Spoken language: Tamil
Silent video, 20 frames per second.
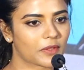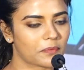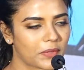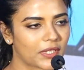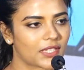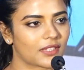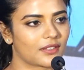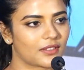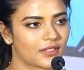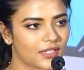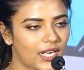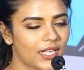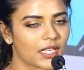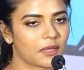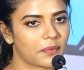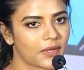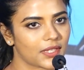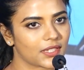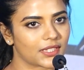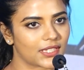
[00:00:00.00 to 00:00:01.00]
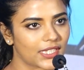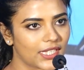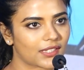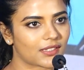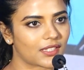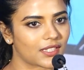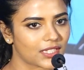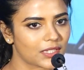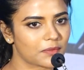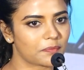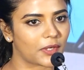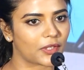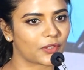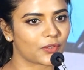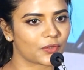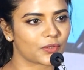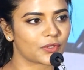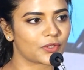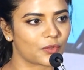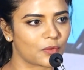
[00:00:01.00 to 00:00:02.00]
பட் கண்டிப்பாக இதை தியேட்டரில் தான்
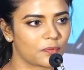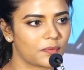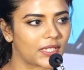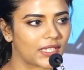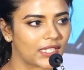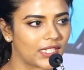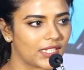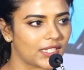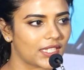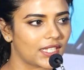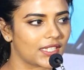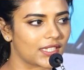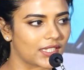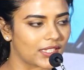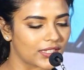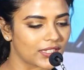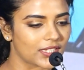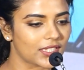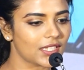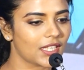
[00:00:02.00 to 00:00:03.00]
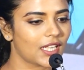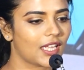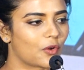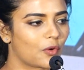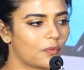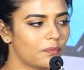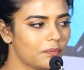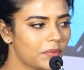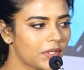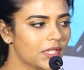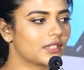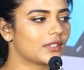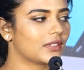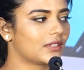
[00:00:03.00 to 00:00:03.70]
பண்ணணும்னு ரொம்ப கீனாக இருந்து ரொம்ப